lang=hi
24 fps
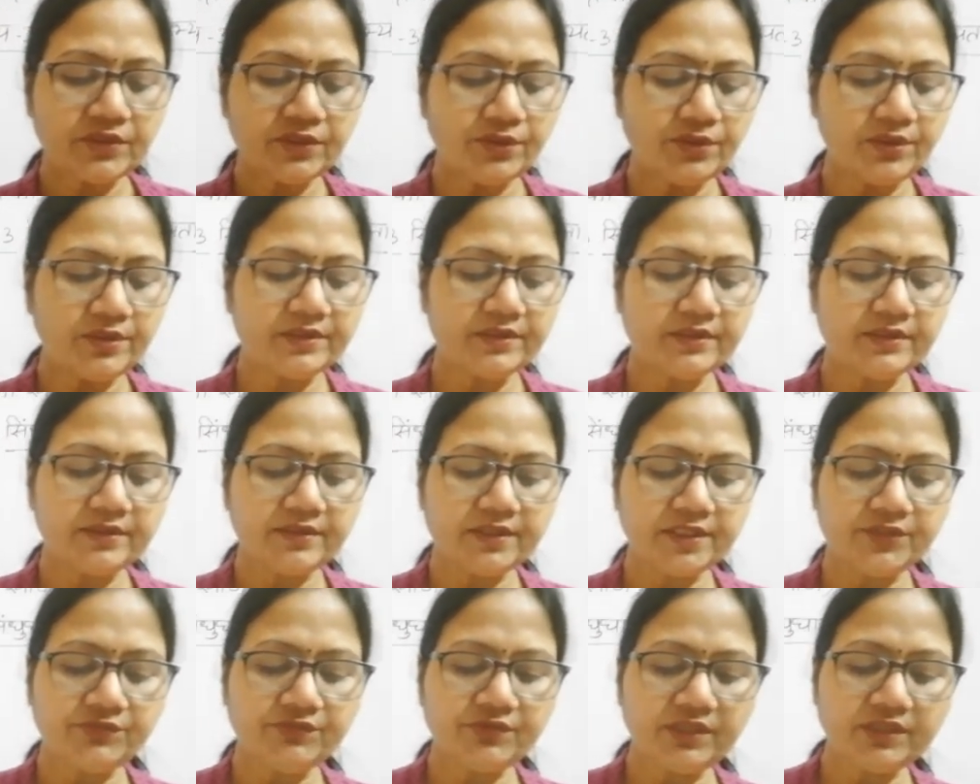और
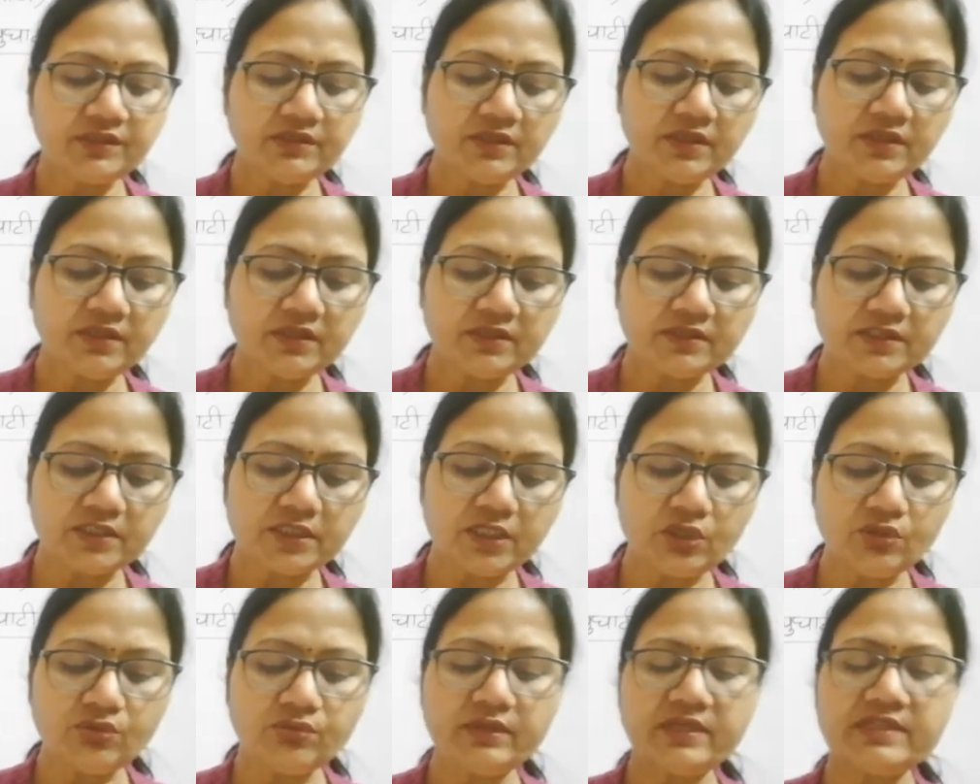ऋग्वेद की
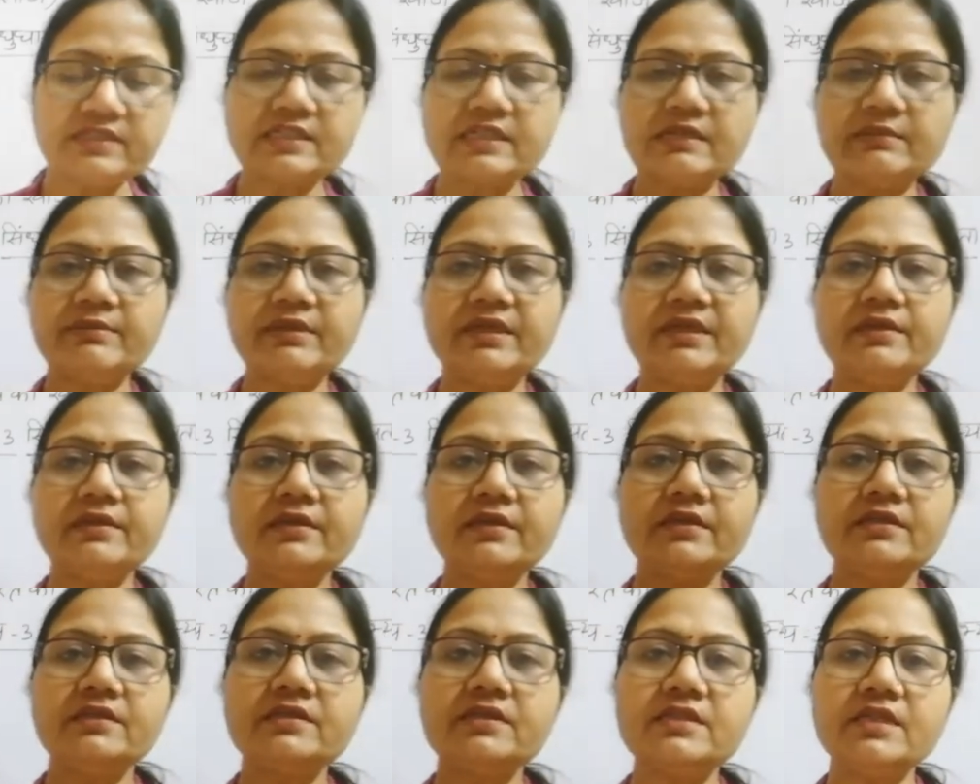रचनाओं का समय
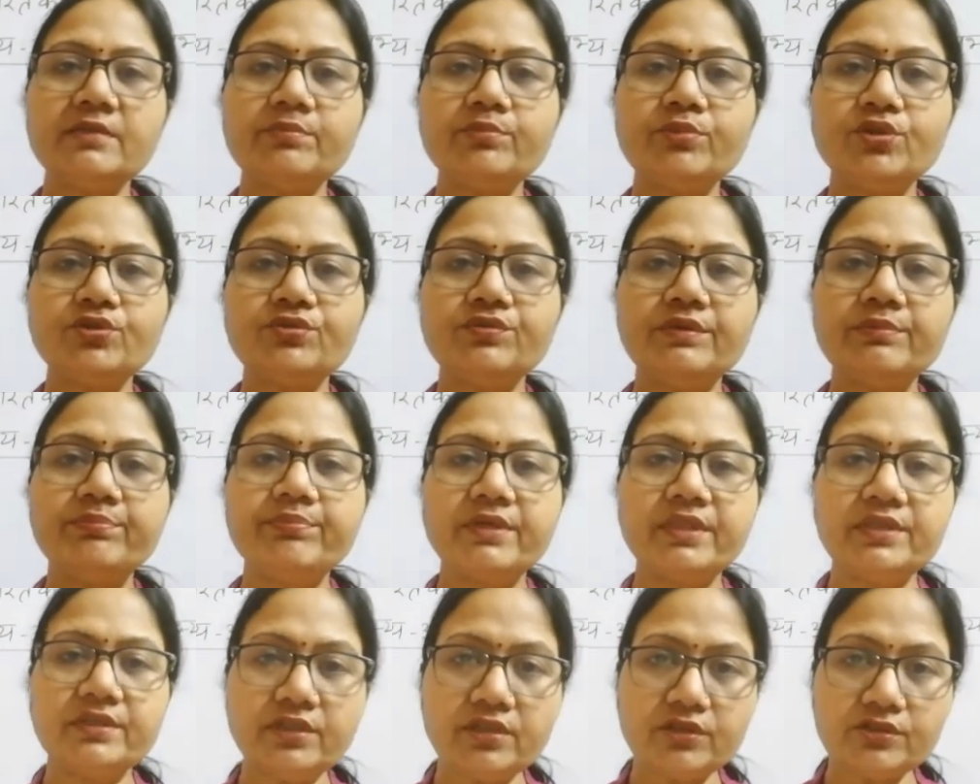ईसा पूर्व
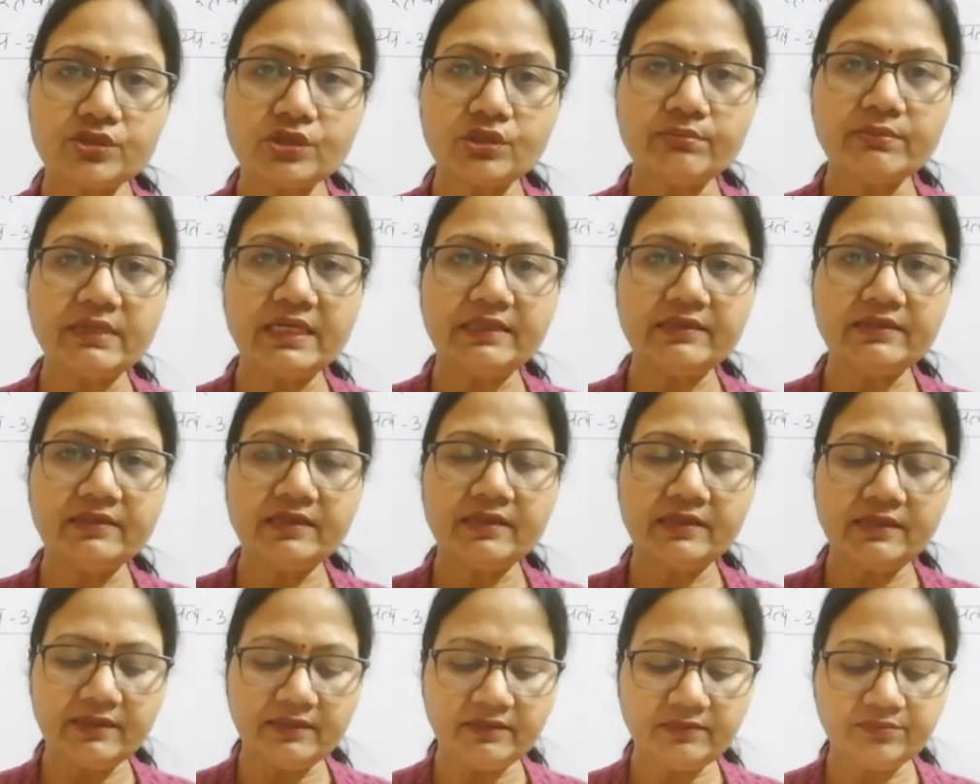1500
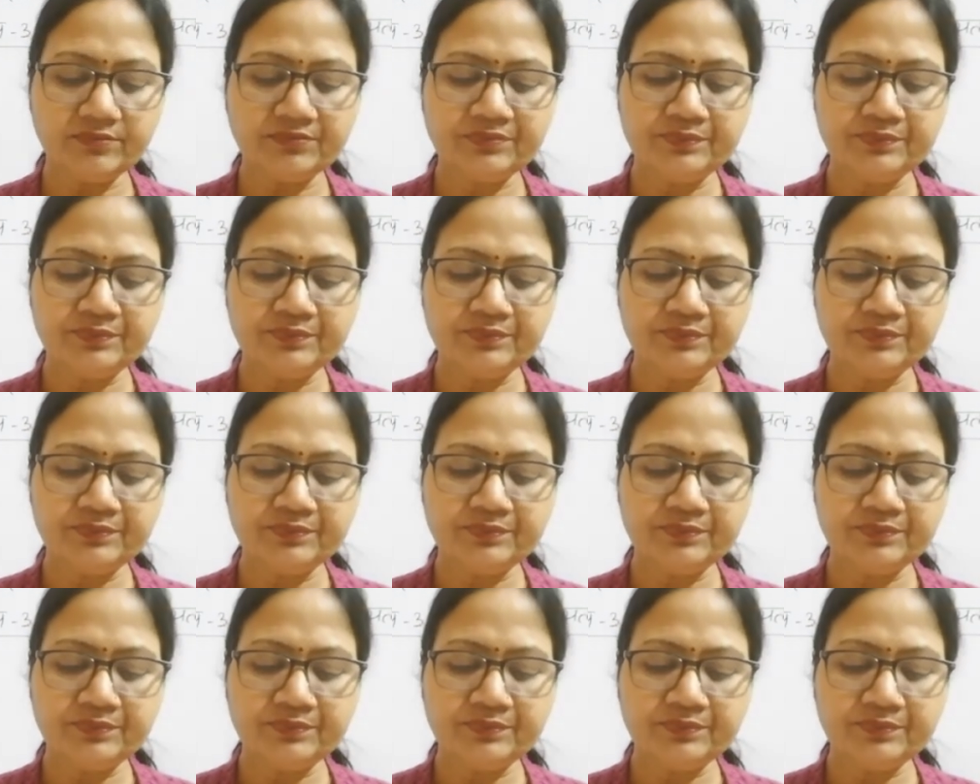मानते हैं